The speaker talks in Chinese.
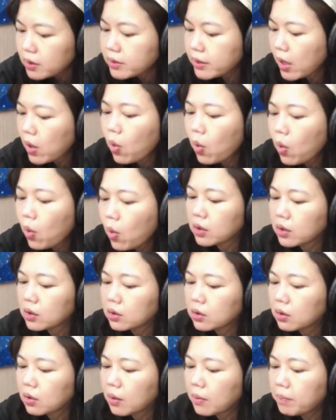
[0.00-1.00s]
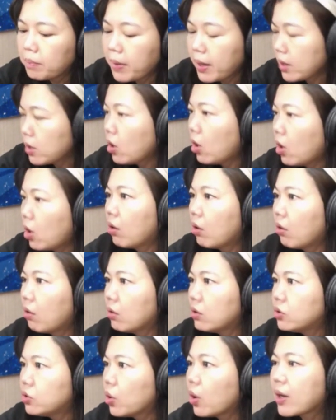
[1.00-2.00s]
结果呢没有，
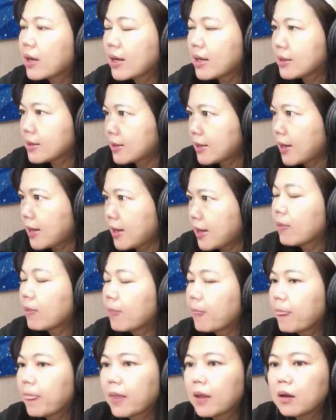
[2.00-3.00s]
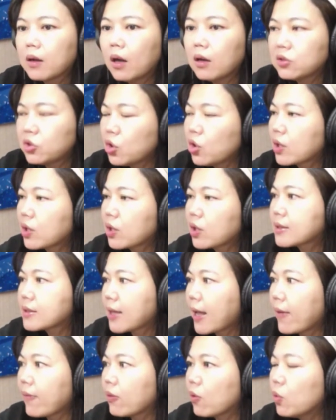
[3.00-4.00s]
就更惨哦，就更
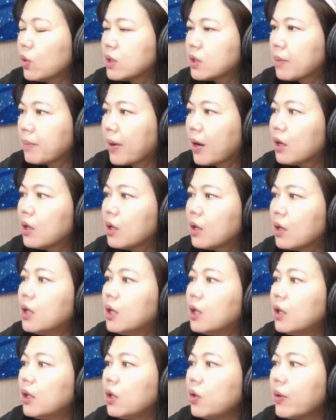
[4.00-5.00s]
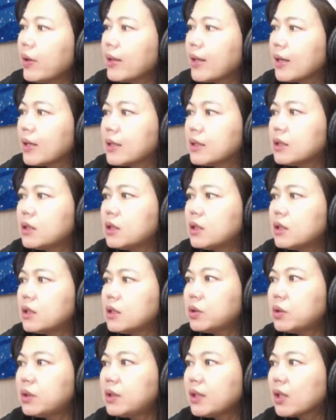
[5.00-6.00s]
惨。为什么？因为当你寄
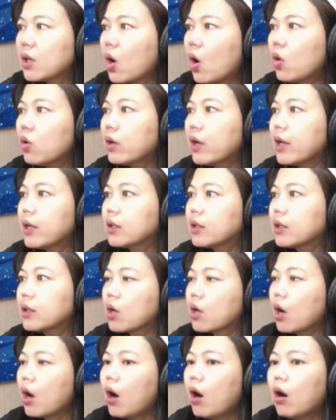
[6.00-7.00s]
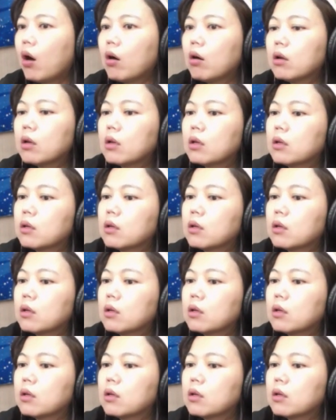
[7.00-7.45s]
出净空令的时候。